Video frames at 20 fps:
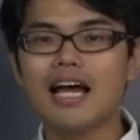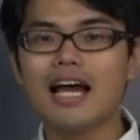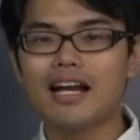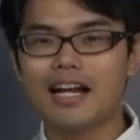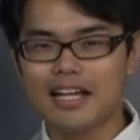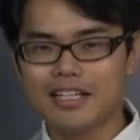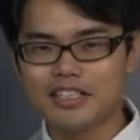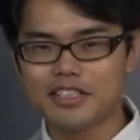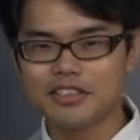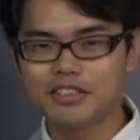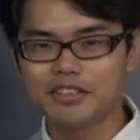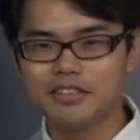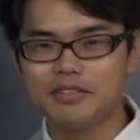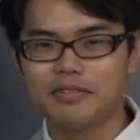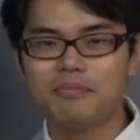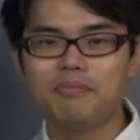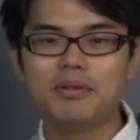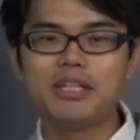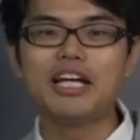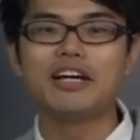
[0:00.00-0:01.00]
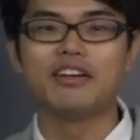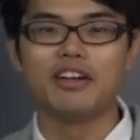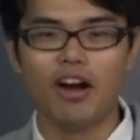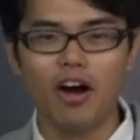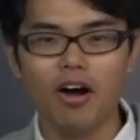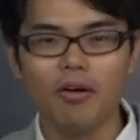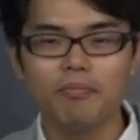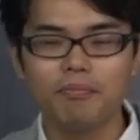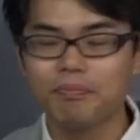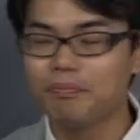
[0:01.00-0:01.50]
じゃあ練習見ていく
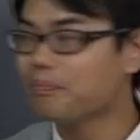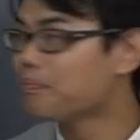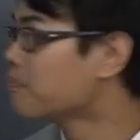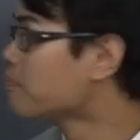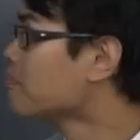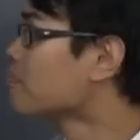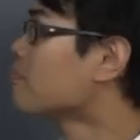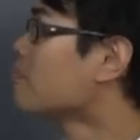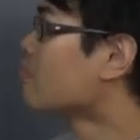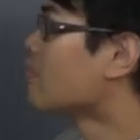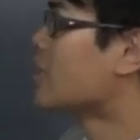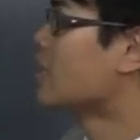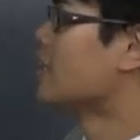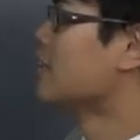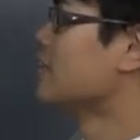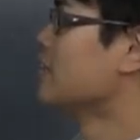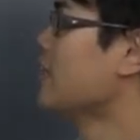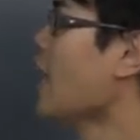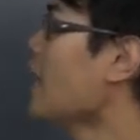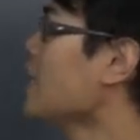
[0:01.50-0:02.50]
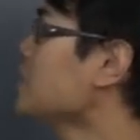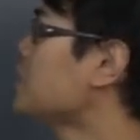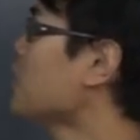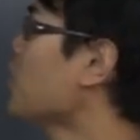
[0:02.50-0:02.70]
よ。大